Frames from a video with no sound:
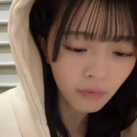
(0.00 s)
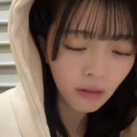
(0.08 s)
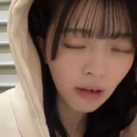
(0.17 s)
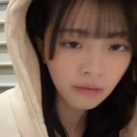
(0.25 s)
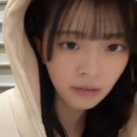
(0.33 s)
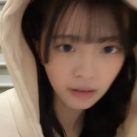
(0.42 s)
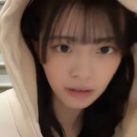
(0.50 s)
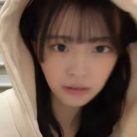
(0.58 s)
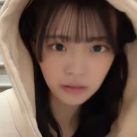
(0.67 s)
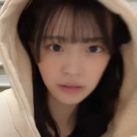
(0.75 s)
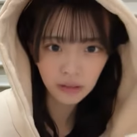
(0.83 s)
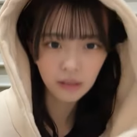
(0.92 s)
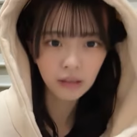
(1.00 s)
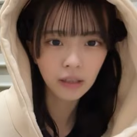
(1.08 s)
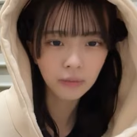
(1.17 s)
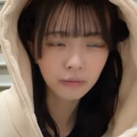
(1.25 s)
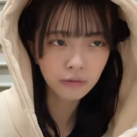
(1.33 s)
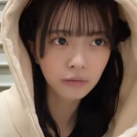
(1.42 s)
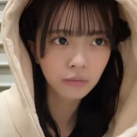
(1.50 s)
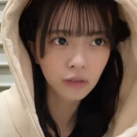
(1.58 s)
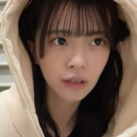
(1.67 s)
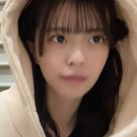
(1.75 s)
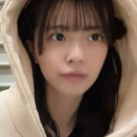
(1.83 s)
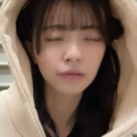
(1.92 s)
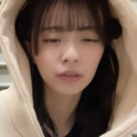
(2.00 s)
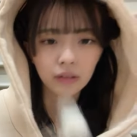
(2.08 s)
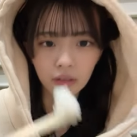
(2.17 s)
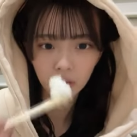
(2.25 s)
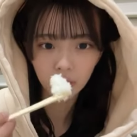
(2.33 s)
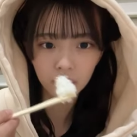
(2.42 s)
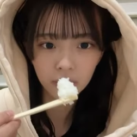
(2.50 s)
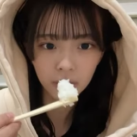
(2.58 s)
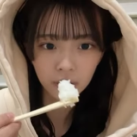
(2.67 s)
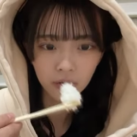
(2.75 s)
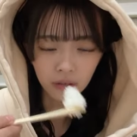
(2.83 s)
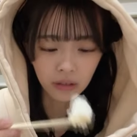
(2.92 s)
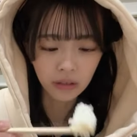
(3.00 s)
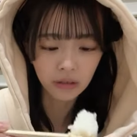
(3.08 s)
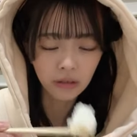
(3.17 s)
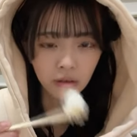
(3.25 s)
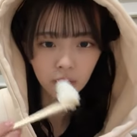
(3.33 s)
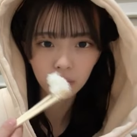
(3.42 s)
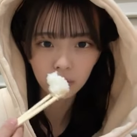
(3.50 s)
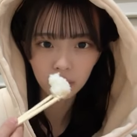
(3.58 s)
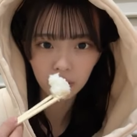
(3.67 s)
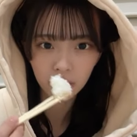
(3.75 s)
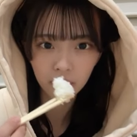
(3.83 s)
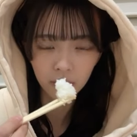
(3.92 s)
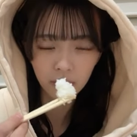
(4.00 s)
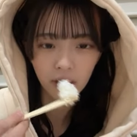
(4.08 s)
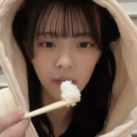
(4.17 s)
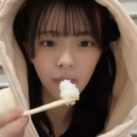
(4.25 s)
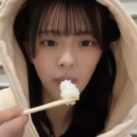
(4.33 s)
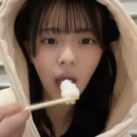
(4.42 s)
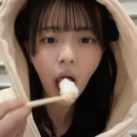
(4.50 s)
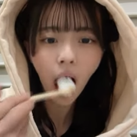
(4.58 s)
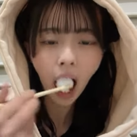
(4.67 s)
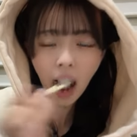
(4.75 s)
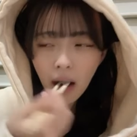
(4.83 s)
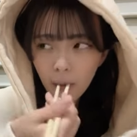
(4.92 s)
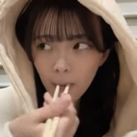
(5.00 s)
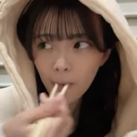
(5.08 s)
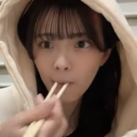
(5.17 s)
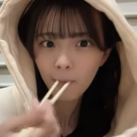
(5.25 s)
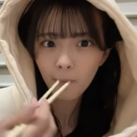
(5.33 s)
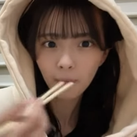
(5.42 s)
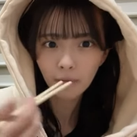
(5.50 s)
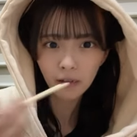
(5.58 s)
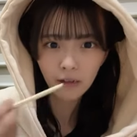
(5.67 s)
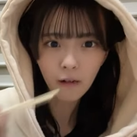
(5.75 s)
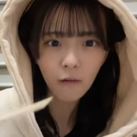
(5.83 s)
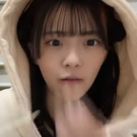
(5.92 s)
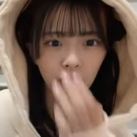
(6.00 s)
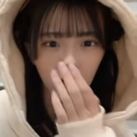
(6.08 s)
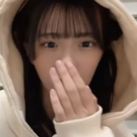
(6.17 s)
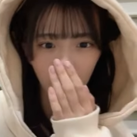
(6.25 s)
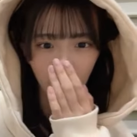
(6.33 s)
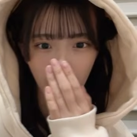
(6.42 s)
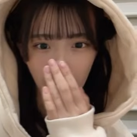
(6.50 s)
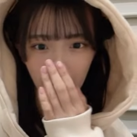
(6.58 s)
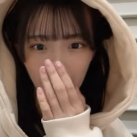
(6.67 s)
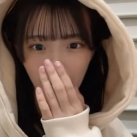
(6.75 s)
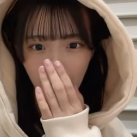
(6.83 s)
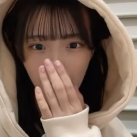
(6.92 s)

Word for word: あんな感じでライブもあるんですけどすごいすごいんですよねめっちゃ凝ってるから見た